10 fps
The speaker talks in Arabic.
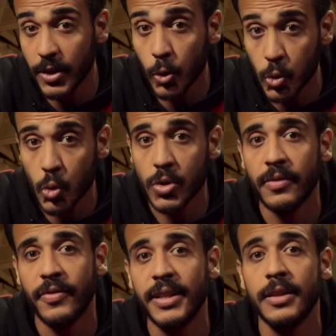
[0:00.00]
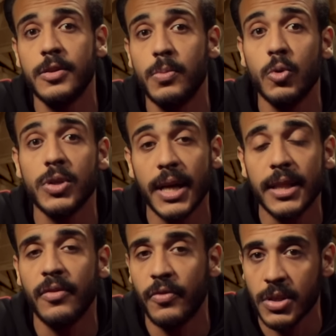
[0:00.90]
دي خصوصا فادت سبينوزا
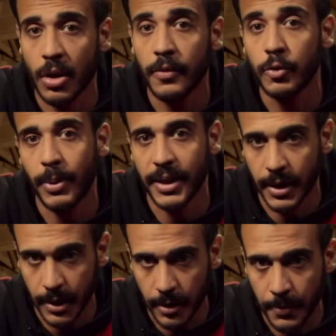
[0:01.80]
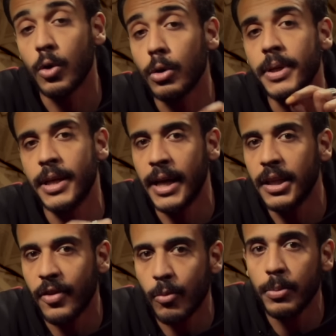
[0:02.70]
جدا في ثقافته بعد كده رغم ان
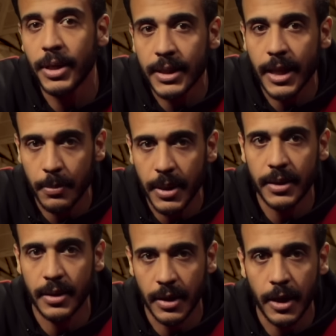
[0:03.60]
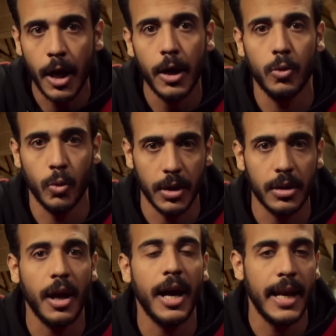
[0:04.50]
هدف ابوه من التربية الدينية انه
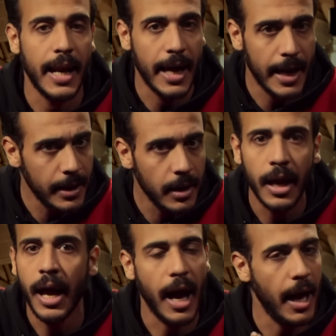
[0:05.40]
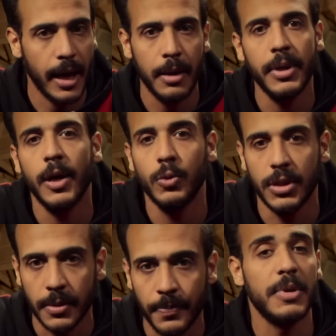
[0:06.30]
يطلع على الاقل حاخام
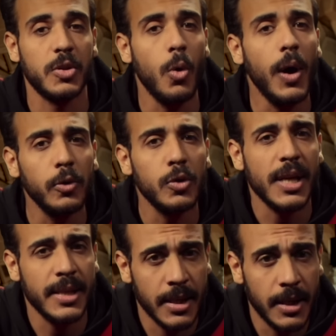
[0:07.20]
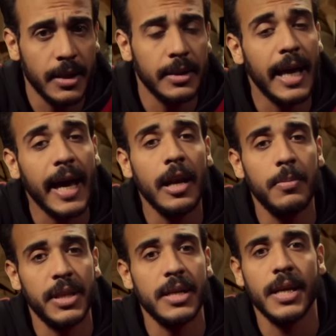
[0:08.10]
يهودي بس وهو عنده تسع سنين دخل
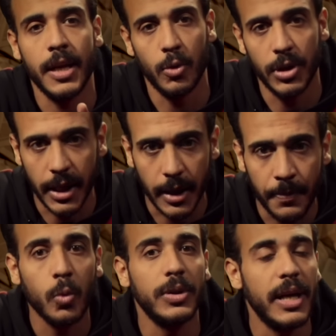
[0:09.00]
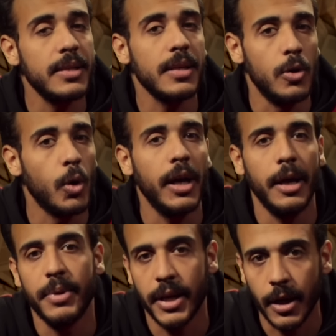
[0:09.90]
المدرسة اليهودية ودرس اللغة
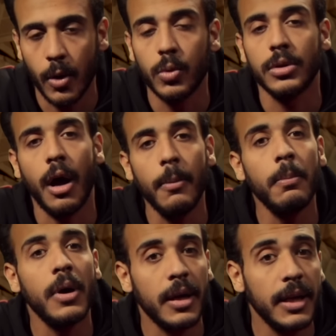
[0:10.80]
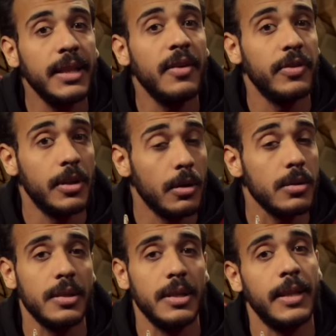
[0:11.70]
العبرية وتعمق جدا في
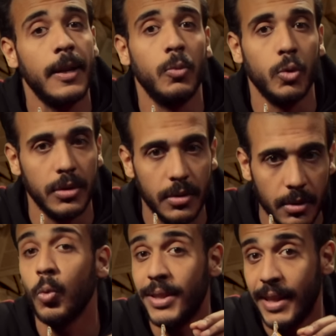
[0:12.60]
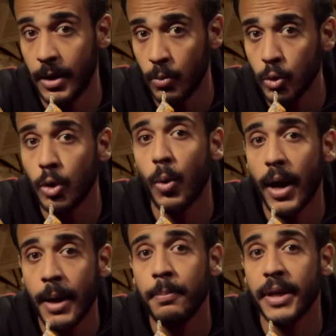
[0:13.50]
دراسة التلمود والتلمود هو
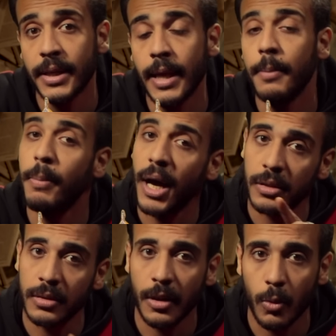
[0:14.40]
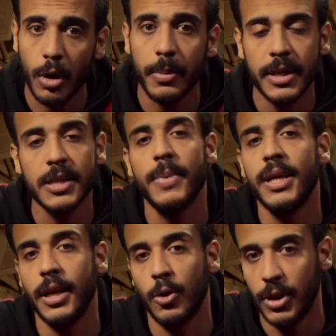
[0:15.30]
أهم كتاب بعد التوراة بالنسبة
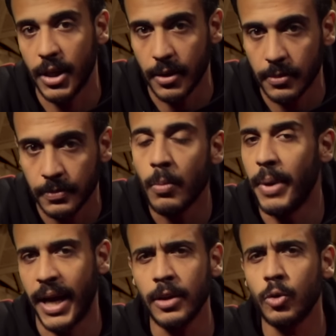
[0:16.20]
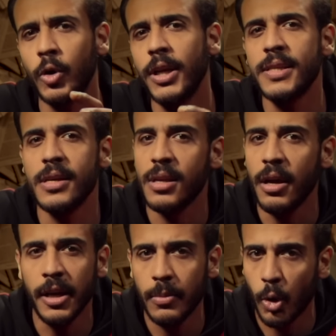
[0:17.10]
لليهودية مكانته كده زي
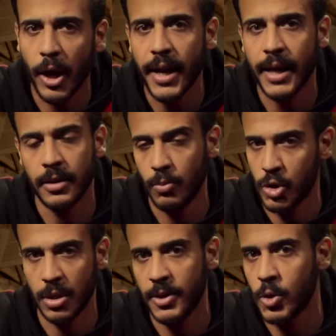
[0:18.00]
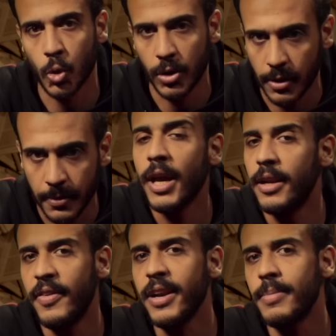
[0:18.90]
صحيح البخاري عند المسلمين السنة
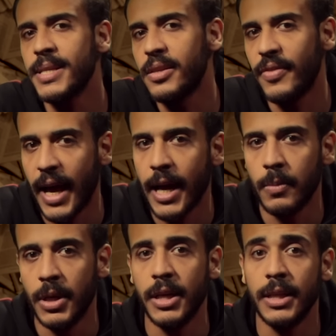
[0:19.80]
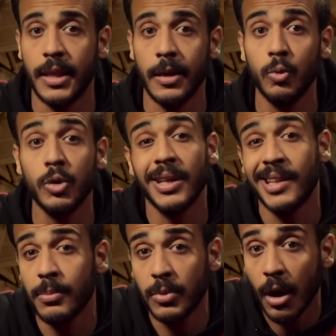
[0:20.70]
الفرق بس في الحجم لأن التلمود
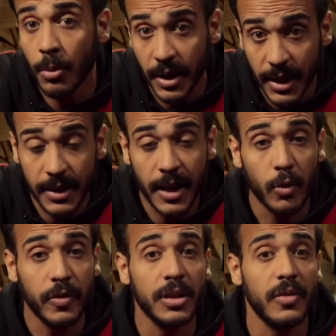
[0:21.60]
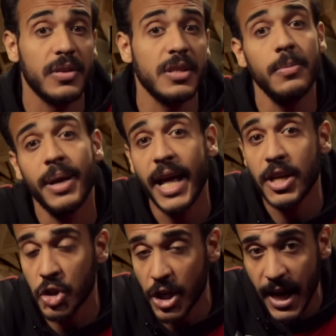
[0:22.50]
كتاب ضخم جدا وفيه تفاصيل
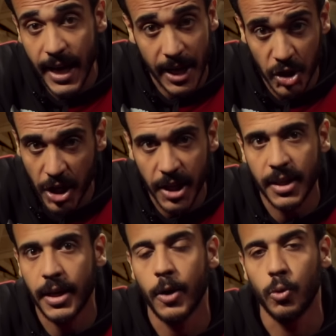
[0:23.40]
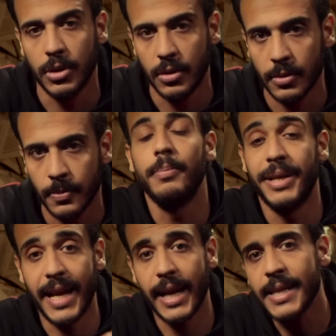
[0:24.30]
ملهاش نهاية عن شريعة اليهود
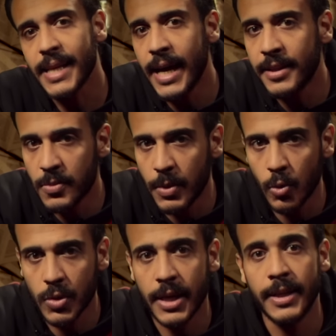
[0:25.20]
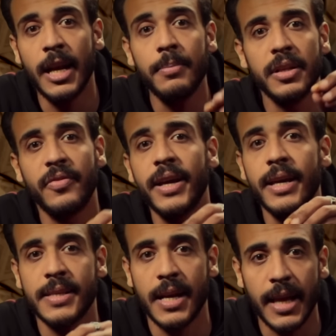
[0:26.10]
من ألغاز حياة سبينوزا إن لا بنتفاجئ
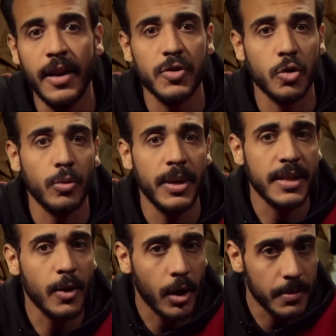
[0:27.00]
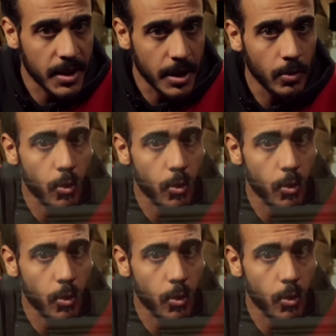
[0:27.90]
سنة 1656